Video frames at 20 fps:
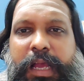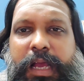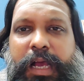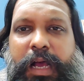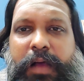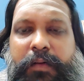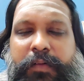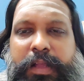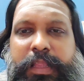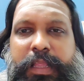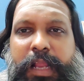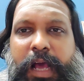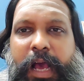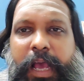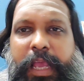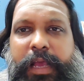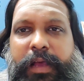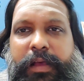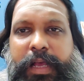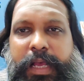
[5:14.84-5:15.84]
அவங்க அந்த
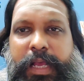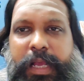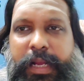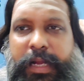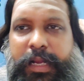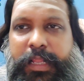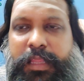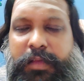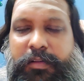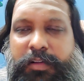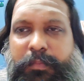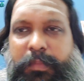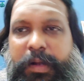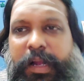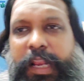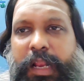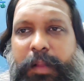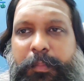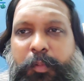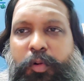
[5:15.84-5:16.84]
நாயை எடுத்து அவங்க
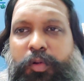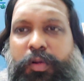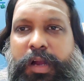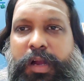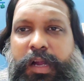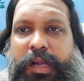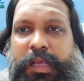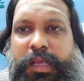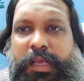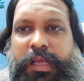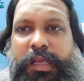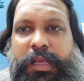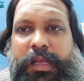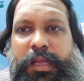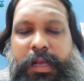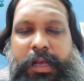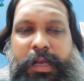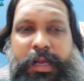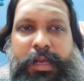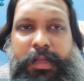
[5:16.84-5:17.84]
மடியில் போட்டுக்கிட்டு
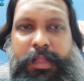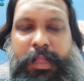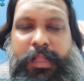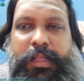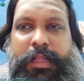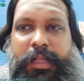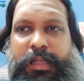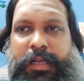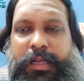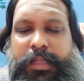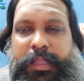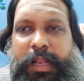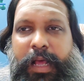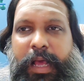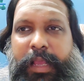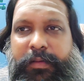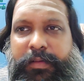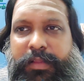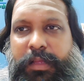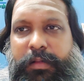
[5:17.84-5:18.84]
அதாவது அந்த
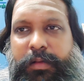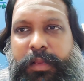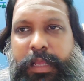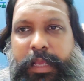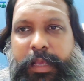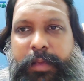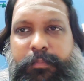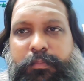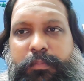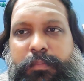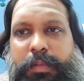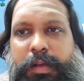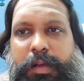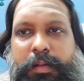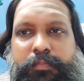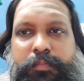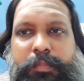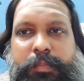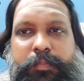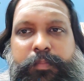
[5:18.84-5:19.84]
நாயை வந்து அப்படியே
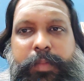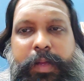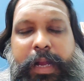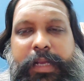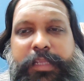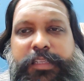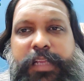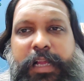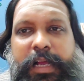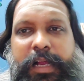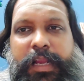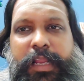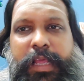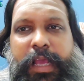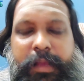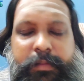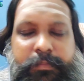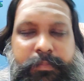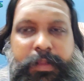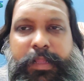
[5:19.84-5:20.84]
அடிச்சிட்டாங்க இல்லையா
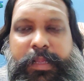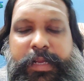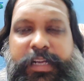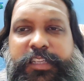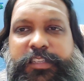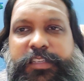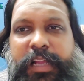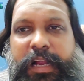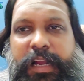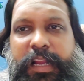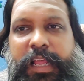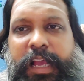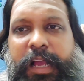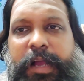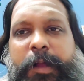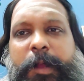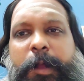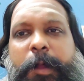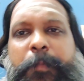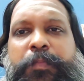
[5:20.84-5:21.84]
இடிச்சிட்டாங்க இல்லையா
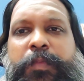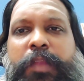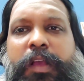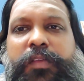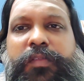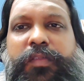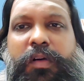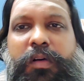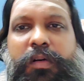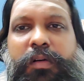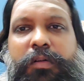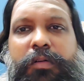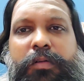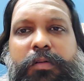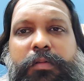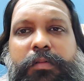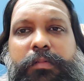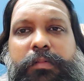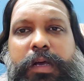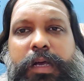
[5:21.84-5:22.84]
ஸோ
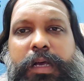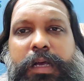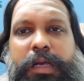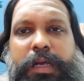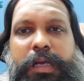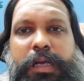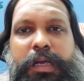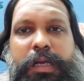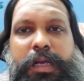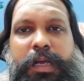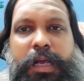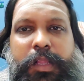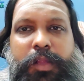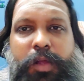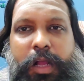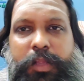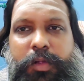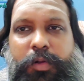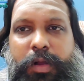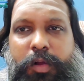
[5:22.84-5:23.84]
அது
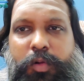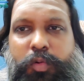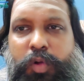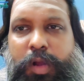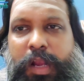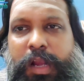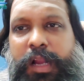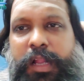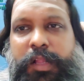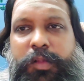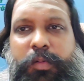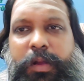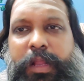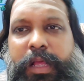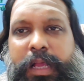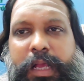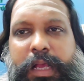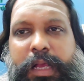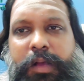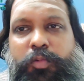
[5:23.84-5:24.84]
அதோட குடல் அதோட
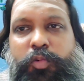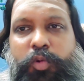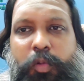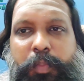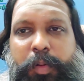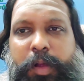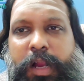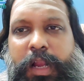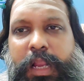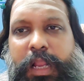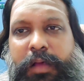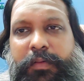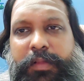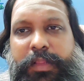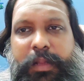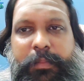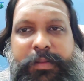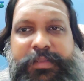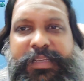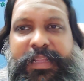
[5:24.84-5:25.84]
உறுப்புகள்லாம்
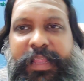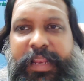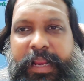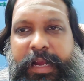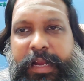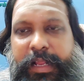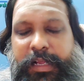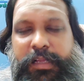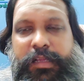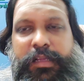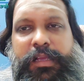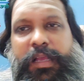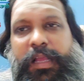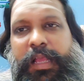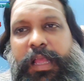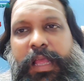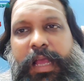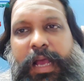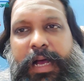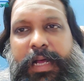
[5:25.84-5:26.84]
வந்து அப்படி செதறி கிடக்கு
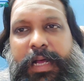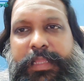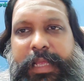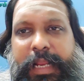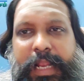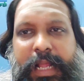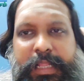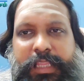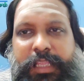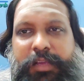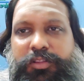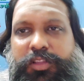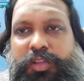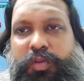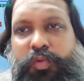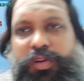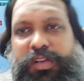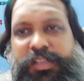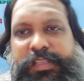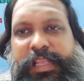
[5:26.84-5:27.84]
அது எல்லாத்தையும் வந்து
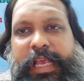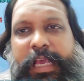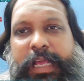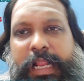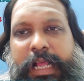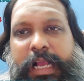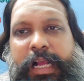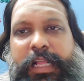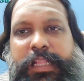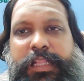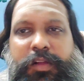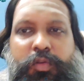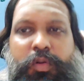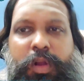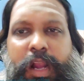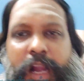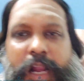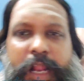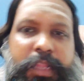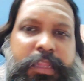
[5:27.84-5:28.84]
ஒன்று சேர்க்குறாங்க அந்த
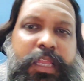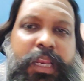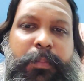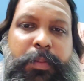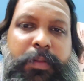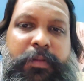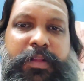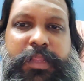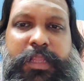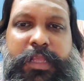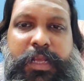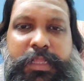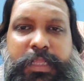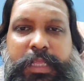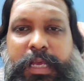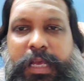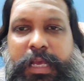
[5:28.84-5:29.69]
குடலெல்லாம் திருப்பி வந்து அந்த